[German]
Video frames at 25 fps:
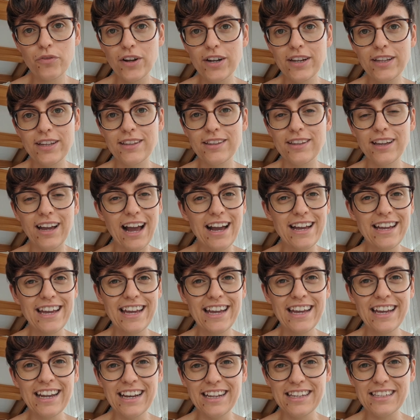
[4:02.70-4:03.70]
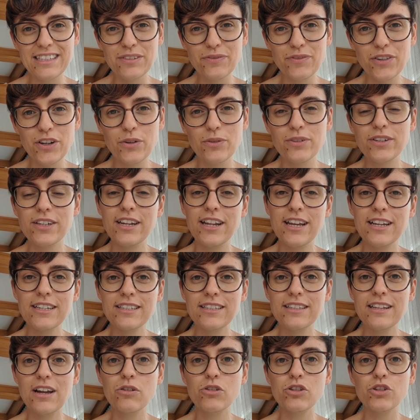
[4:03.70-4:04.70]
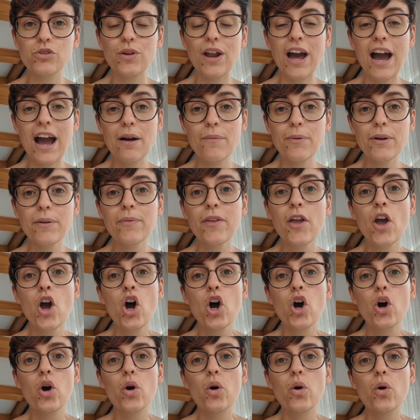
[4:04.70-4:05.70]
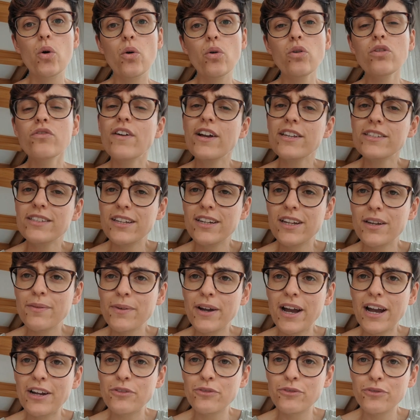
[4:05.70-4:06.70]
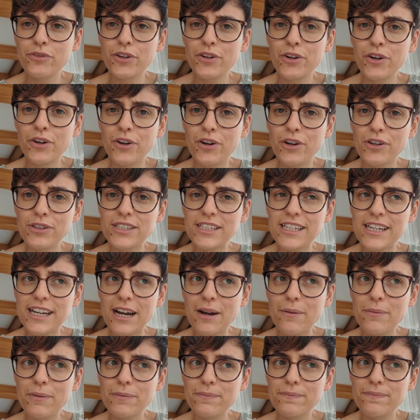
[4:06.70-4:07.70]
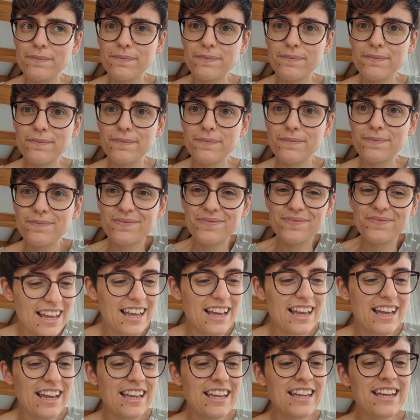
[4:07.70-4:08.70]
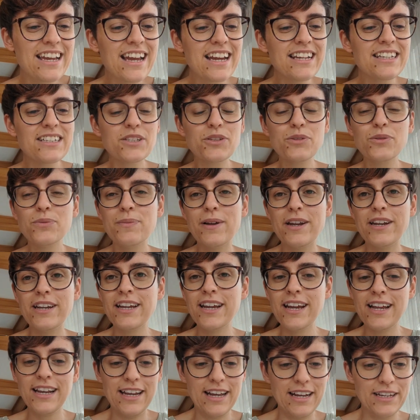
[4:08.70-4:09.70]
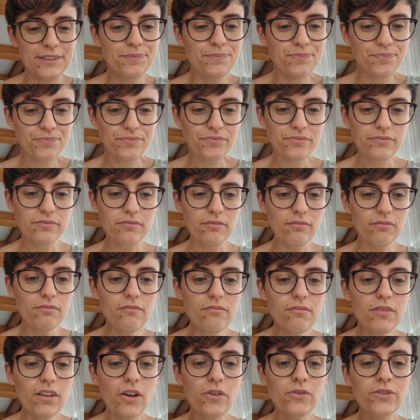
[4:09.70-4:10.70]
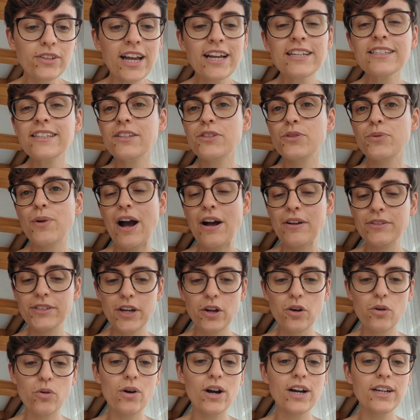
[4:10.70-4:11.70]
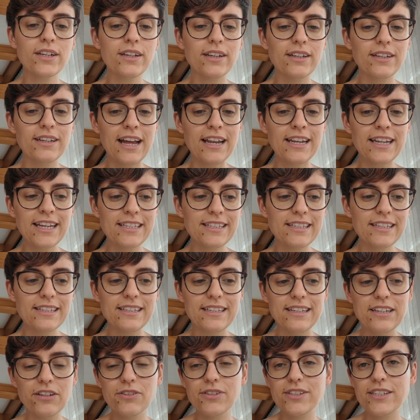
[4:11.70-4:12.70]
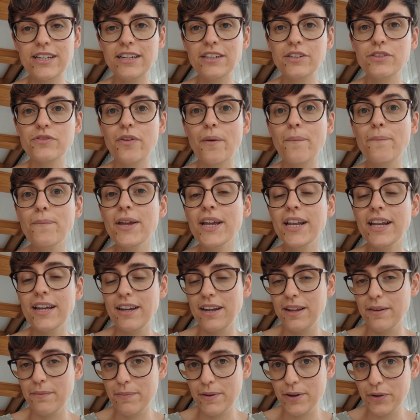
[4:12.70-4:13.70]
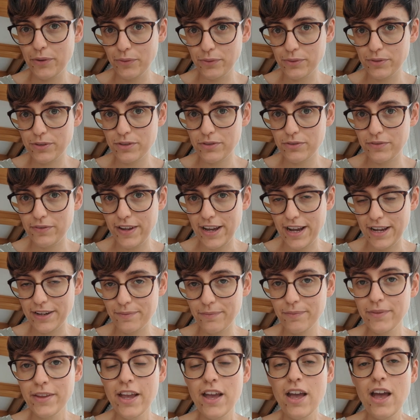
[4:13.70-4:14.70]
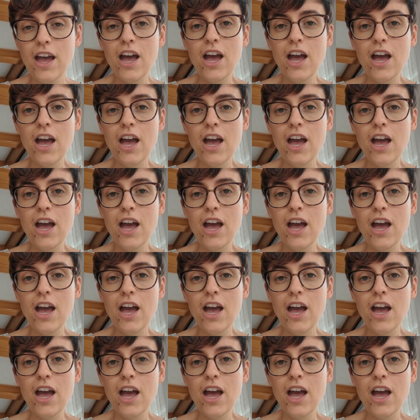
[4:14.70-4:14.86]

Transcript: weil ich die Reihe eh lesen will und den ersten auch schon habe und weil es den eben gerade um 4,99 gab. Hier geht es um Declan, und der ist dazu auserkoren, der nächste CEO seines Familienimperiums zu werden.